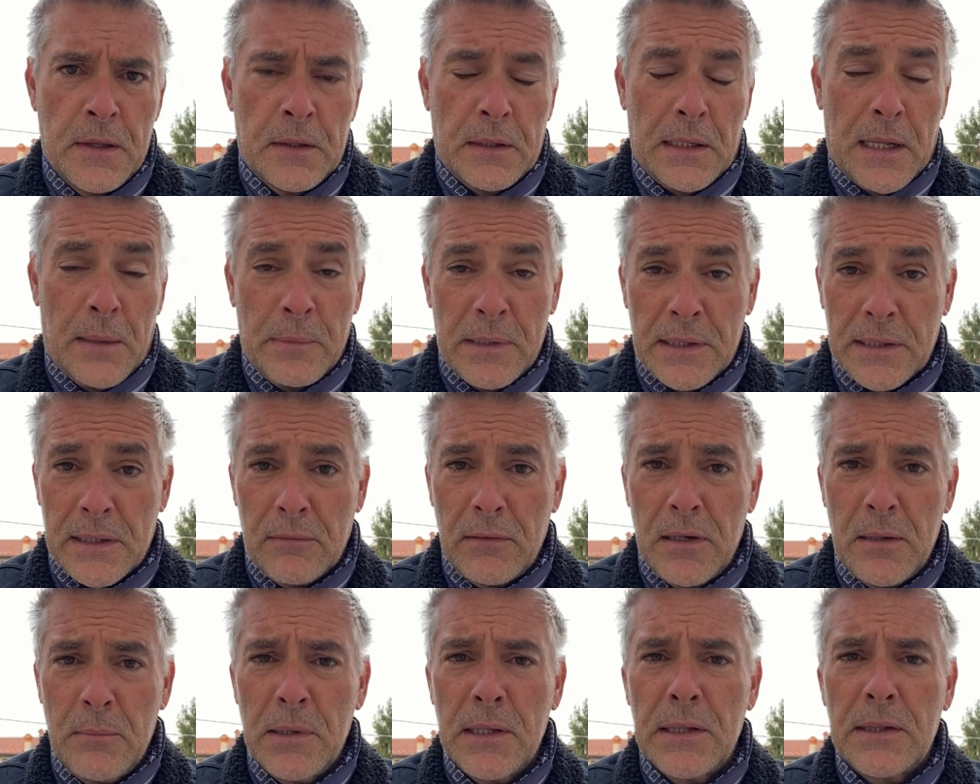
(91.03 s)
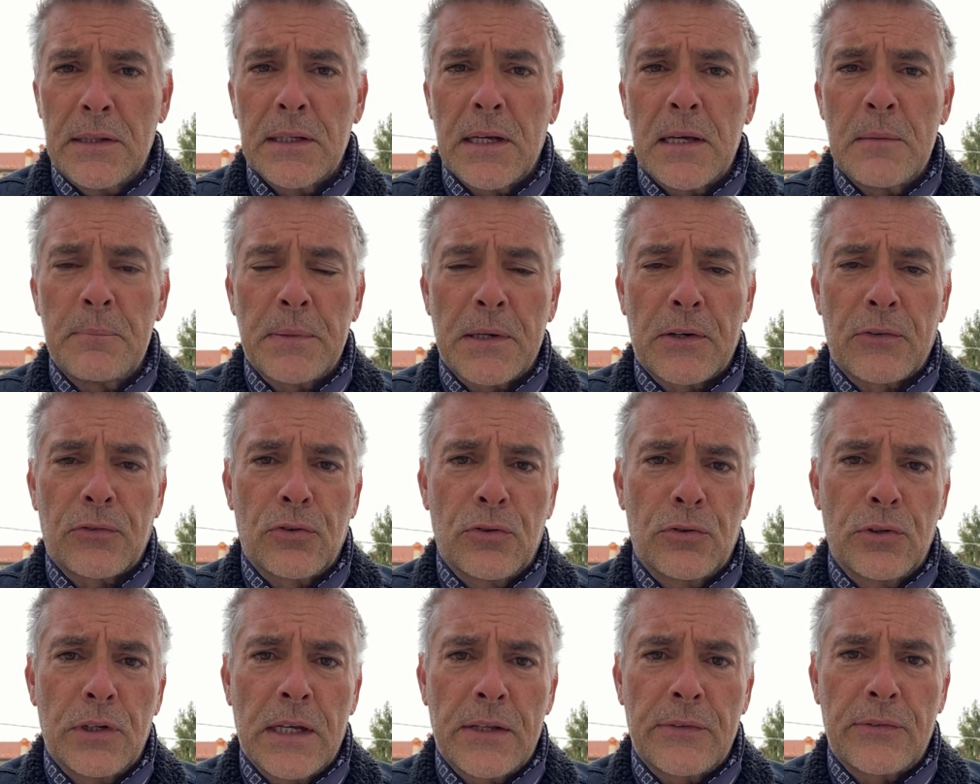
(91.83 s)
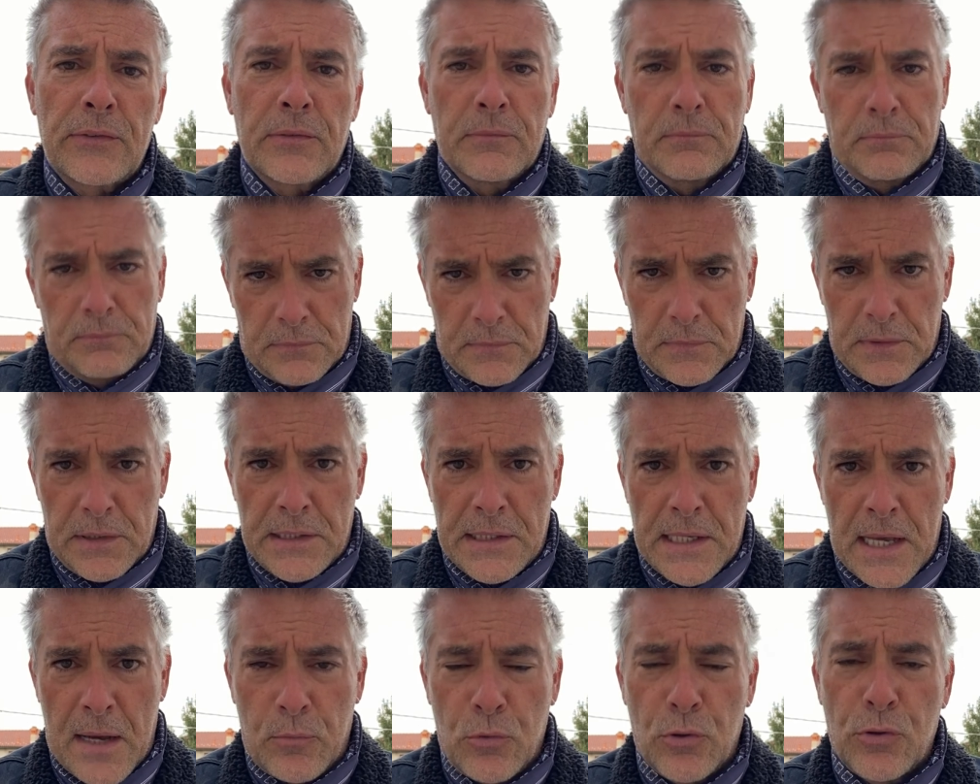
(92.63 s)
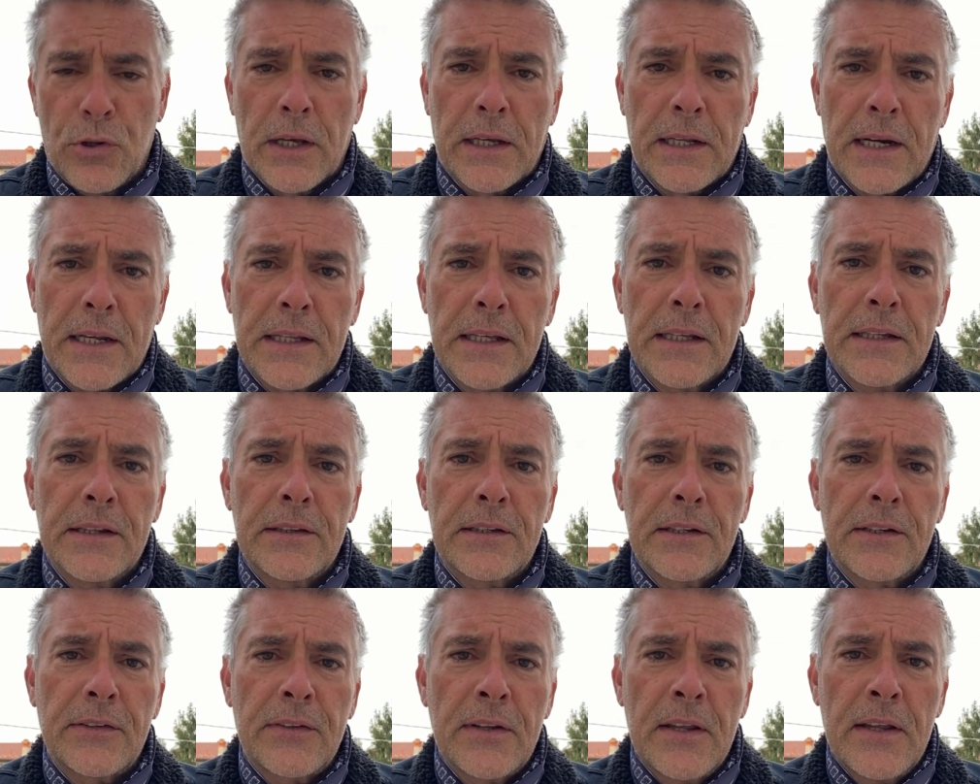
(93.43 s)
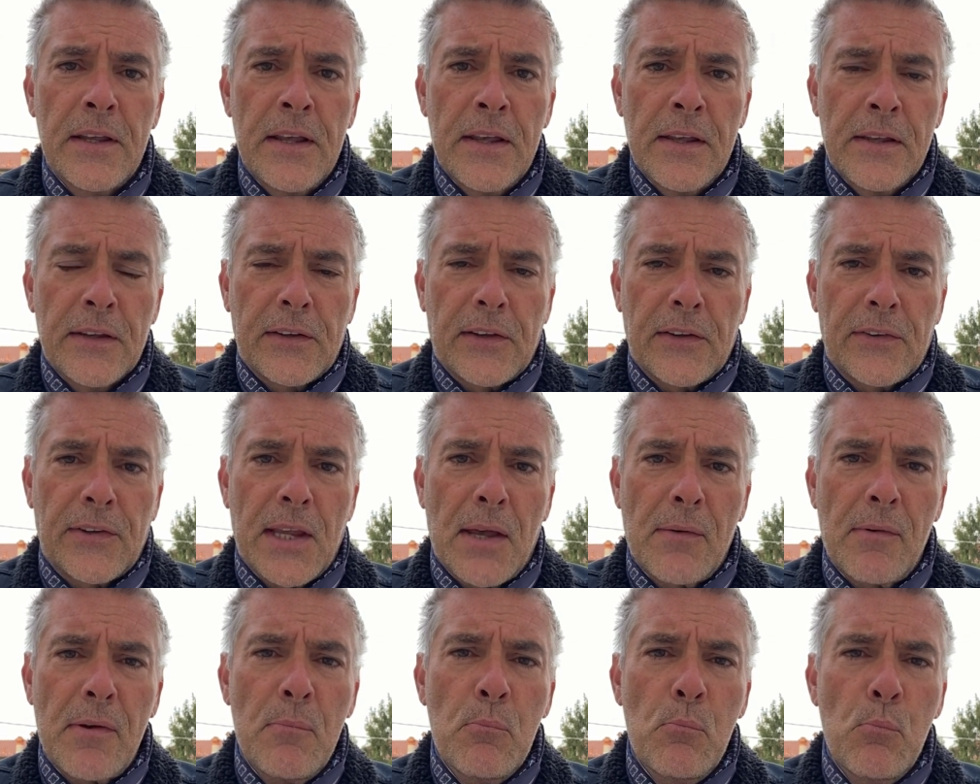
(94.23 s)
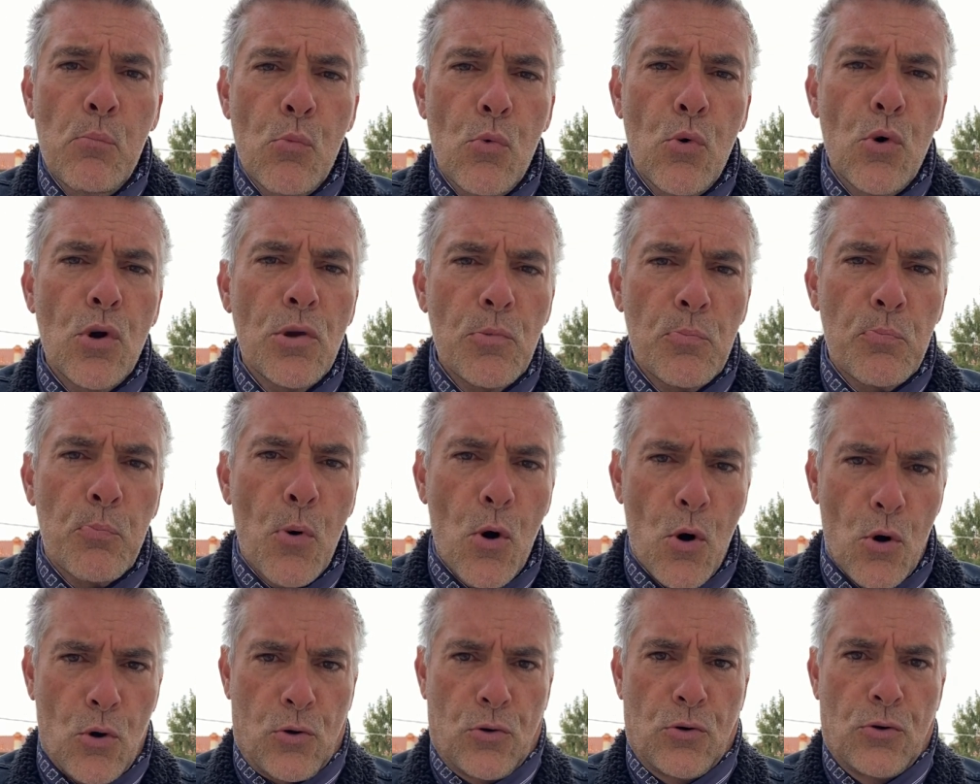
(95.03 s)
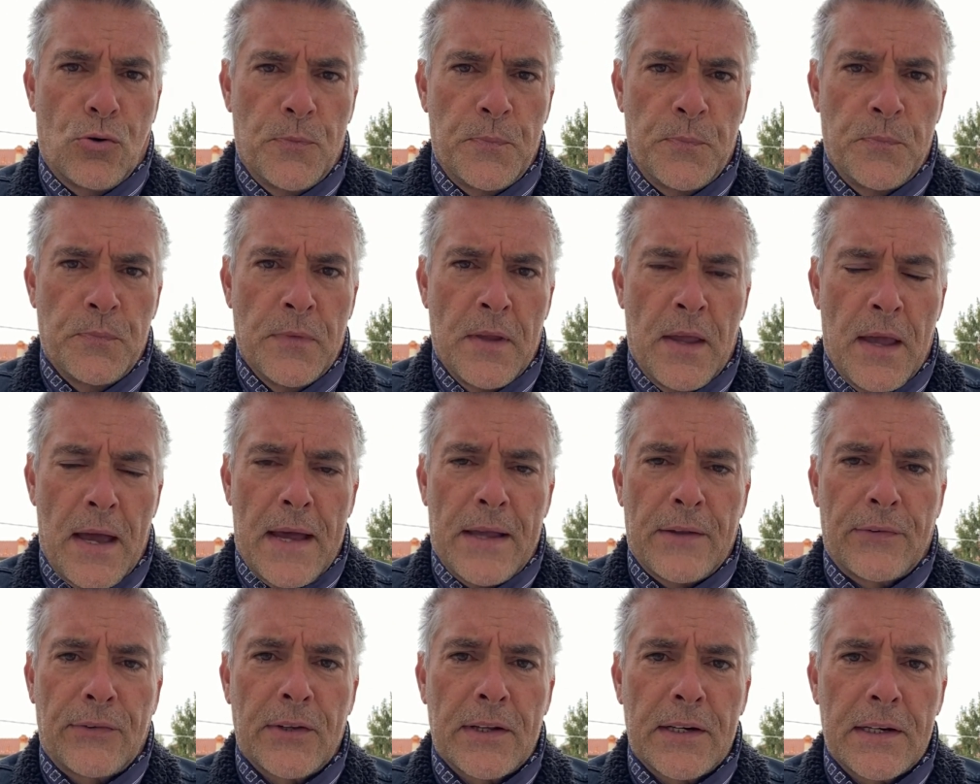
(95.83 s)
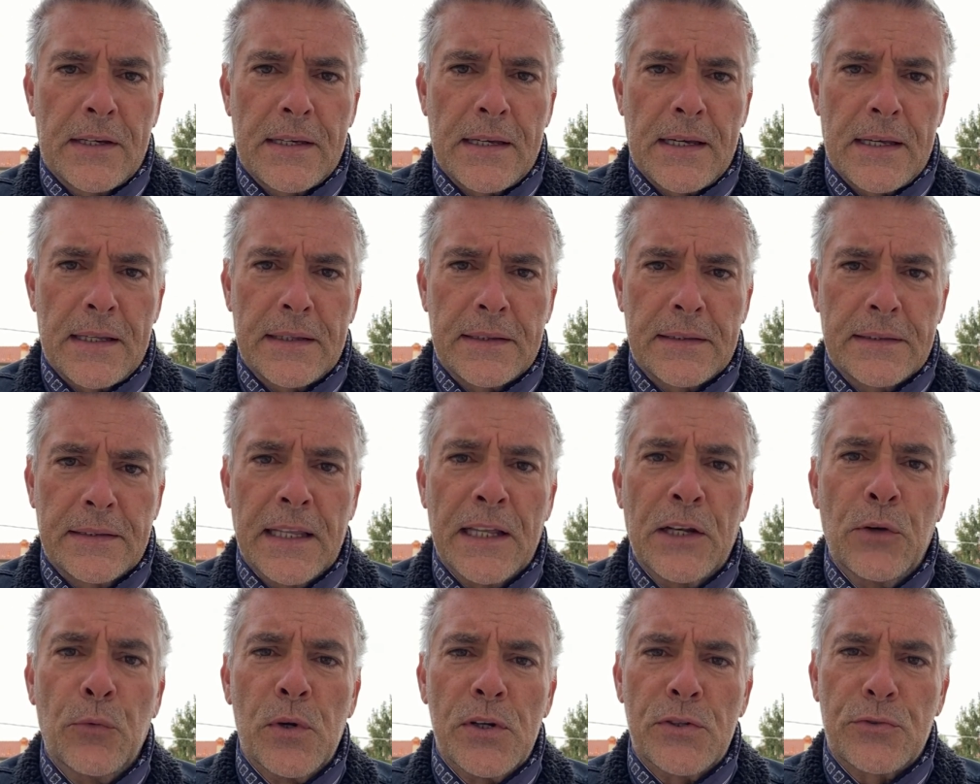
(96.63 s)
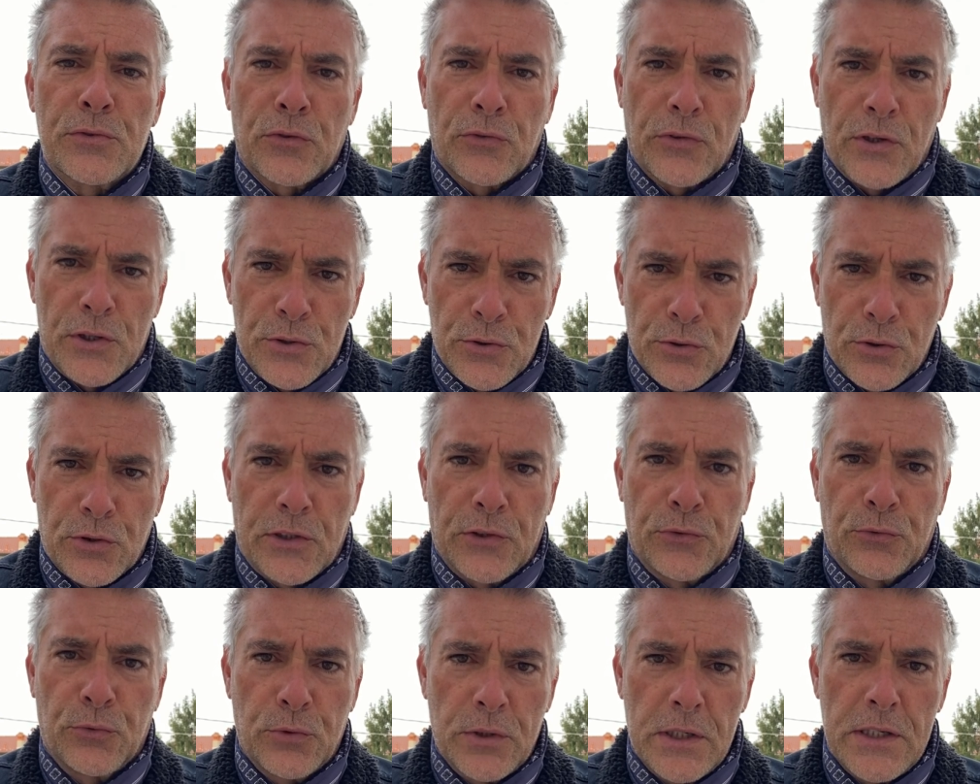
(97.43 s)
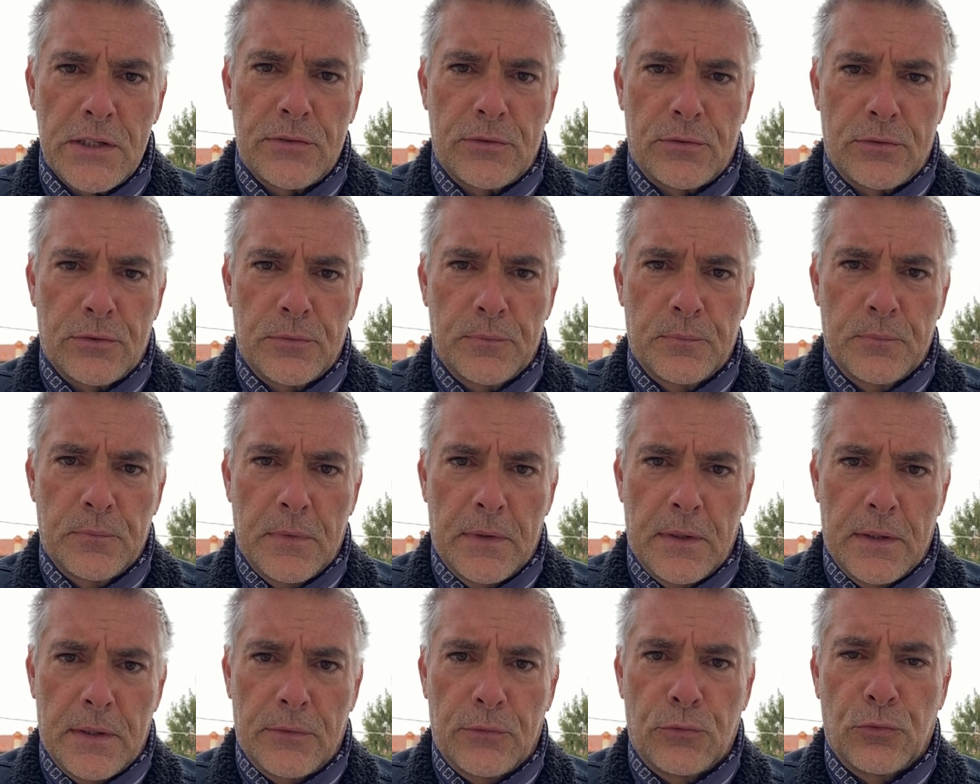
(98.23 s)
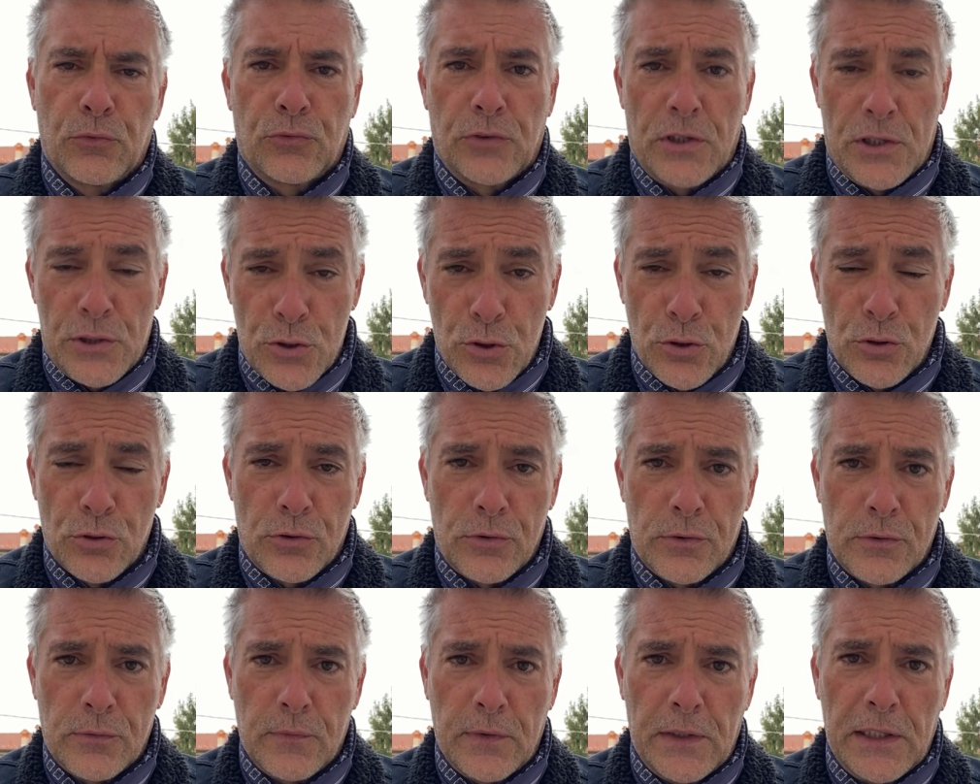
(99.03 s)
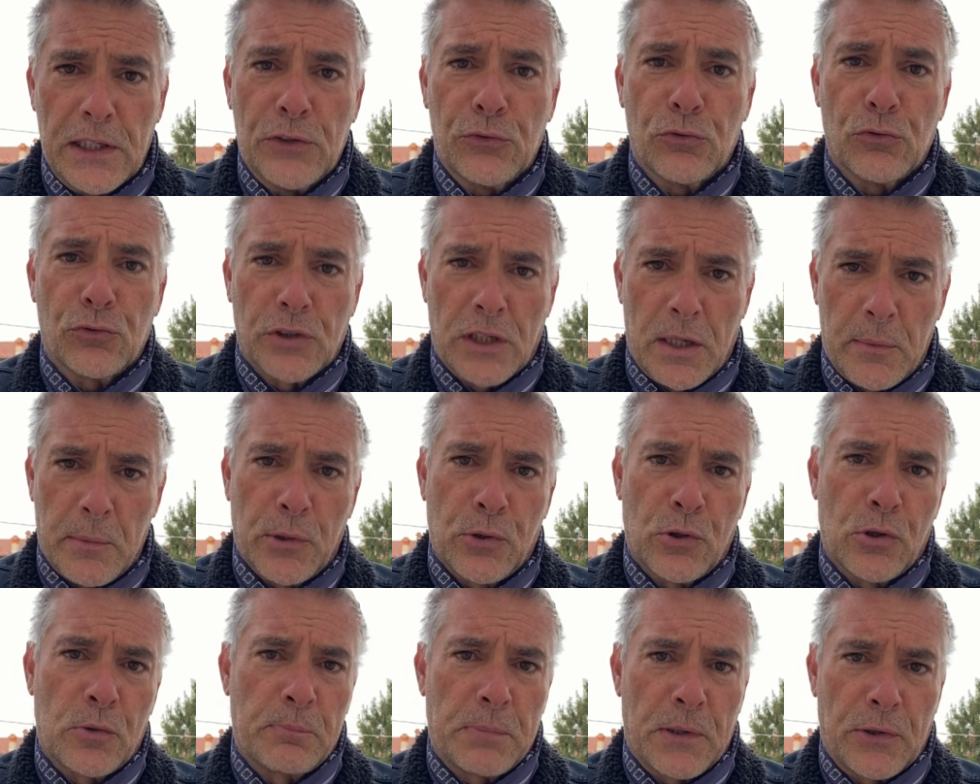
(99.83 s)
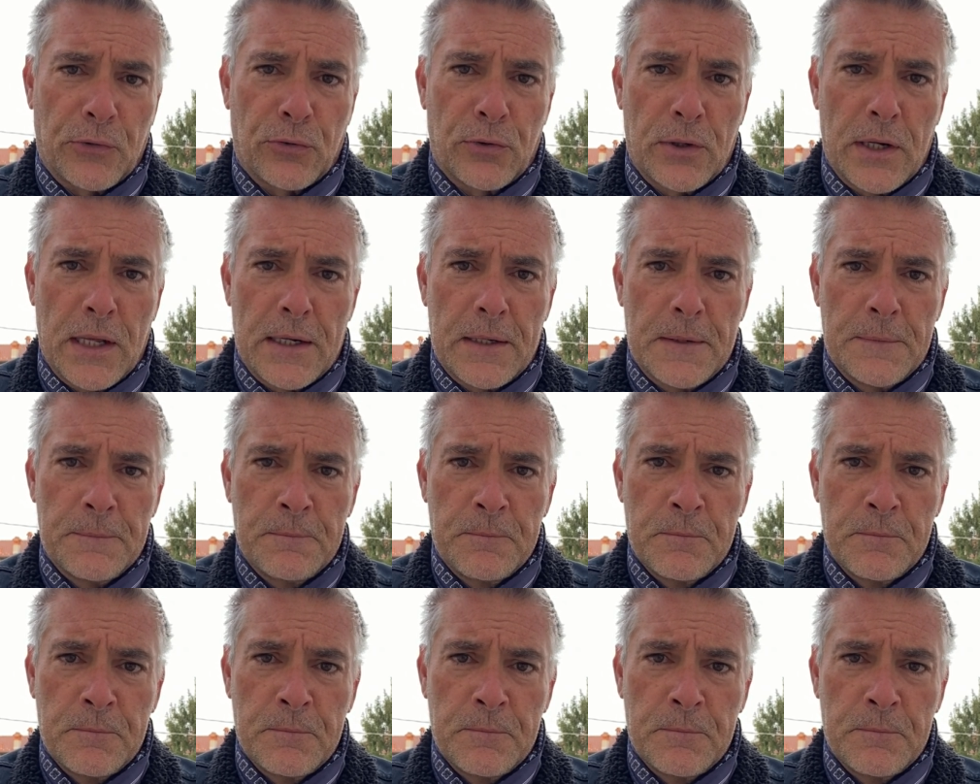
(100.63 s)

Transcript: Lamentablemente hay personas, y hablo de creyentes, que saben muy poco acerca de nuestro Señor Jesucristo, su Señor y su Salvador personal.